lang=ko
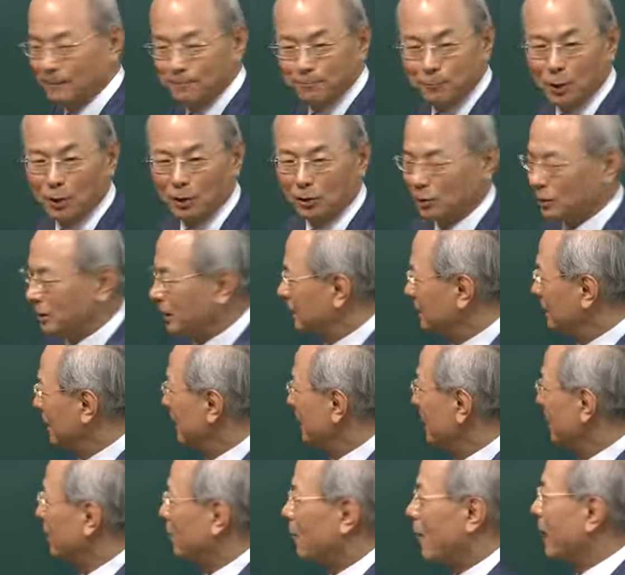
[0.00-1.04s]
뭘로
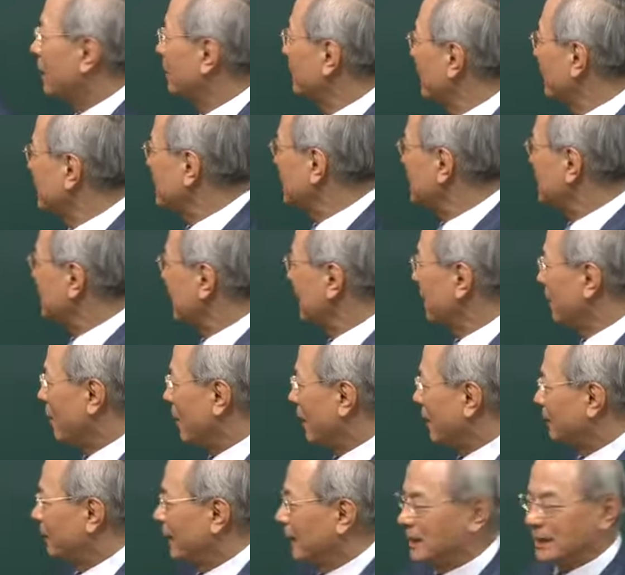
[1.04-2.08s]
적냐면 와르바시 있잖아요
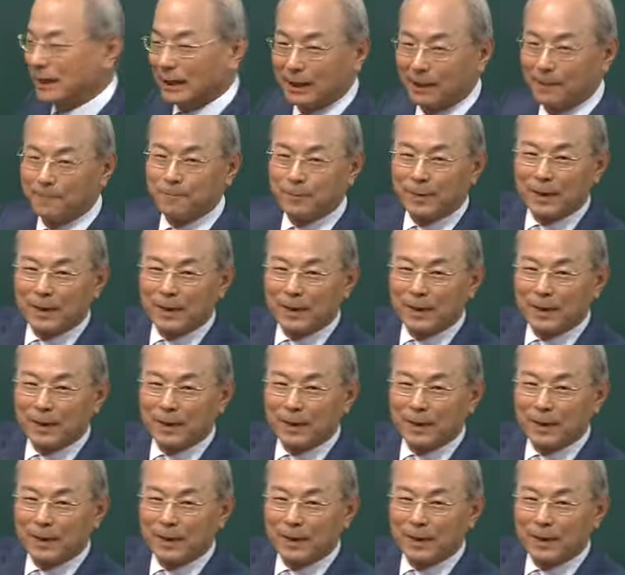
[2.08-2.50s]
와르바시